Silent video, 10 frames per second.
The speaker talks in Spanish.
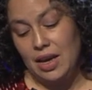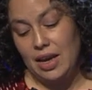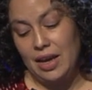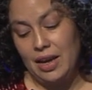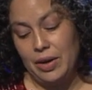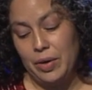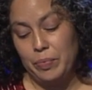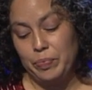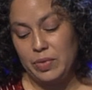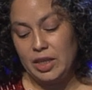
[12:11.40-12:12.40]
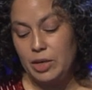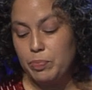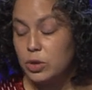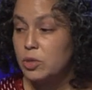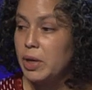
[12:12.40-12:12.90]
eh, um,
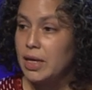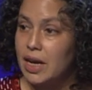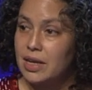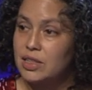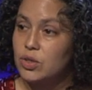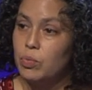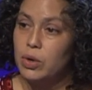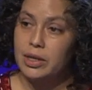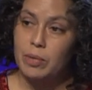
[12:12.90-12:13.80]
tipos penales como el